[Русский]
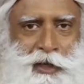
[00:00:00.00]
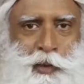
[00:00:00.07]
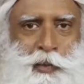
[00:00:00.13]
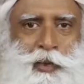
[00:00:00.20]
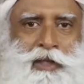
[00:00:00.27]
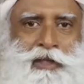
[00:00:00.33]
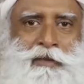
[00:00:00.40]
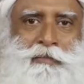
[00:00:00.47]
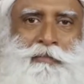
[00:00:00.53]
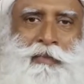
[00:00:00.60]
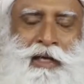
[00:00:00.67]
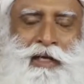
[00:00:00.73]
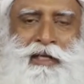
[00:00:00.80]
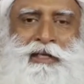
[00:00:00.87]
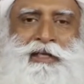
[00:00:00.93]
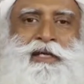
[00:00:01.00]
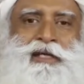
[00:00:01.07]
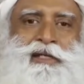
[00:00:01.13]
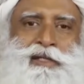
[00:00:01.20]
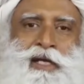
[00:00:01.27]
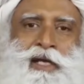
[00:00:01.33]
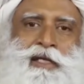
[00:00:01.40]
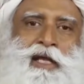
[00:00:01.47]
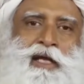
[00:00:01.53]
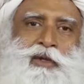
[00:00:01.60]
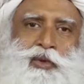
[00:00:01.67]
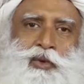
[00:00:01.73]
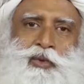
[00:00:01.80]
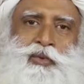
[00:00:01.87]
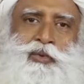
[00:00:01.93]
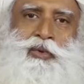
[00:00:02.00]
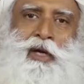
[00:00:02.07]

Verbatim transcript: себя со многими вещами, которые делают,